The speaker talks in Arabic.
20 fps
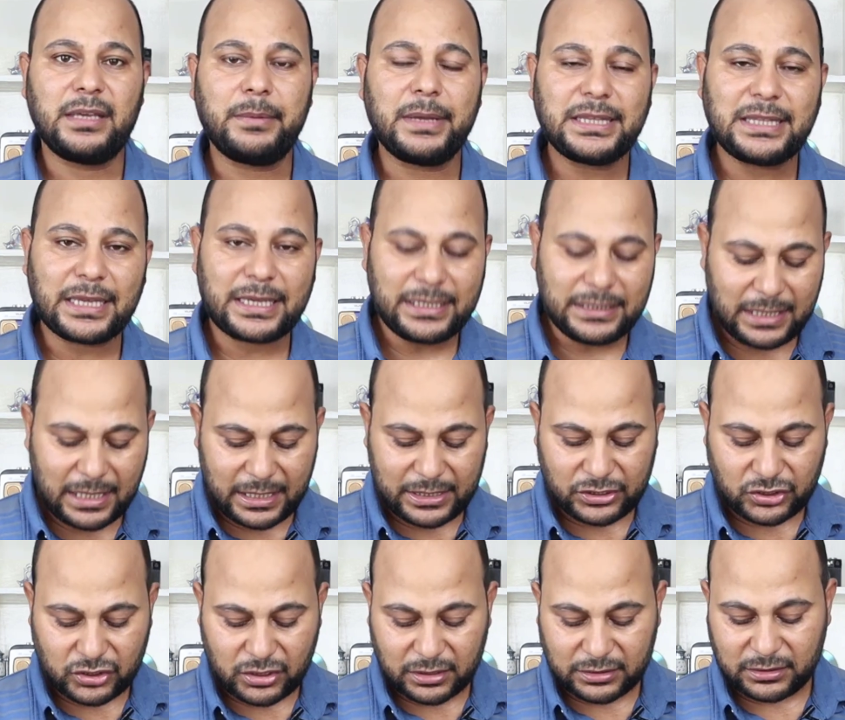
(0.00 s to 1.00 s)
يبقى انت كده
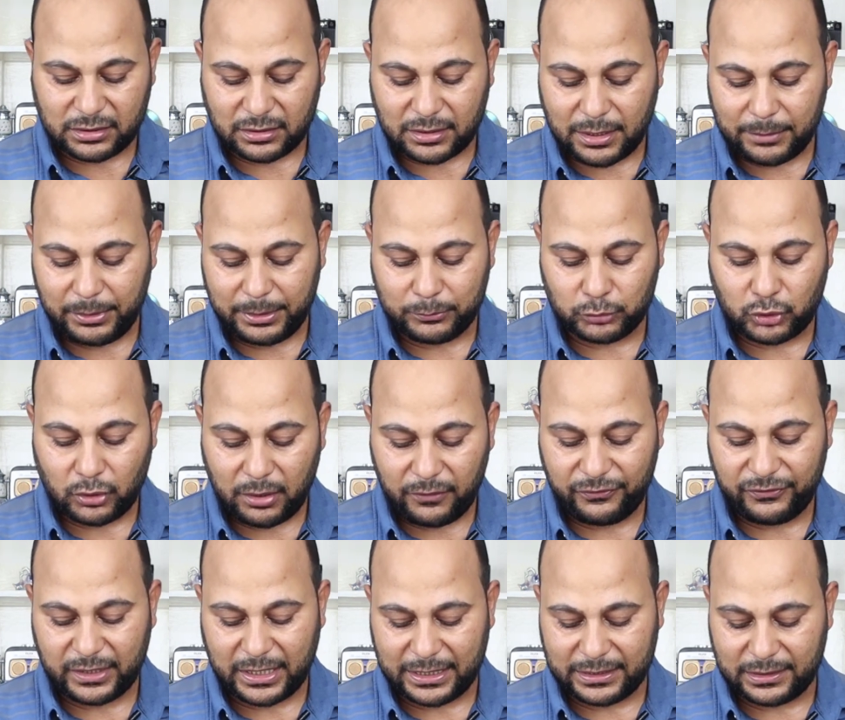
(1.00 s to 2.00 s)
الشرط الرابع
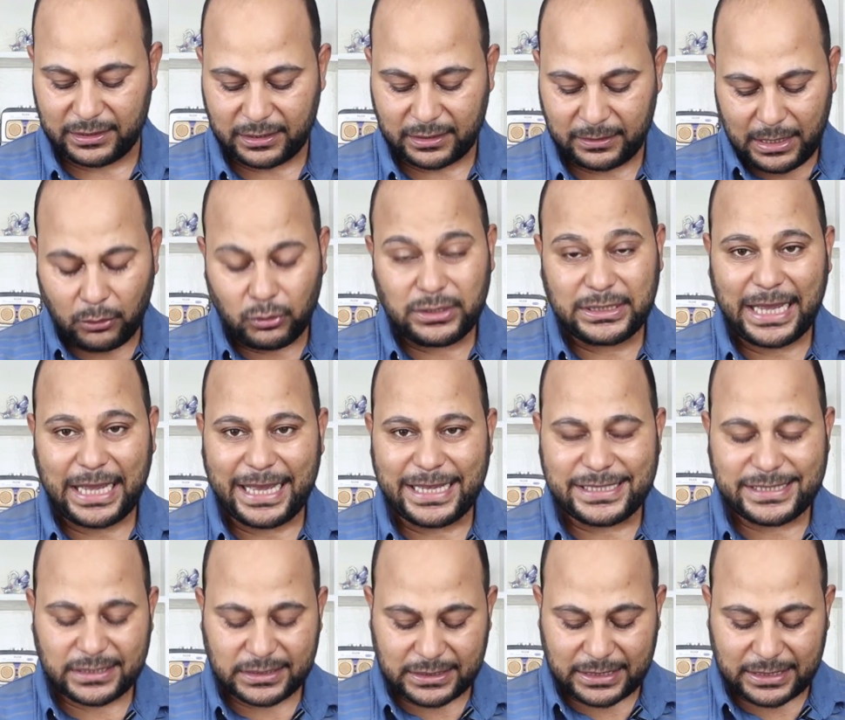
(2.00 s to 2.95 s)
متوفر عندك لو انت عايز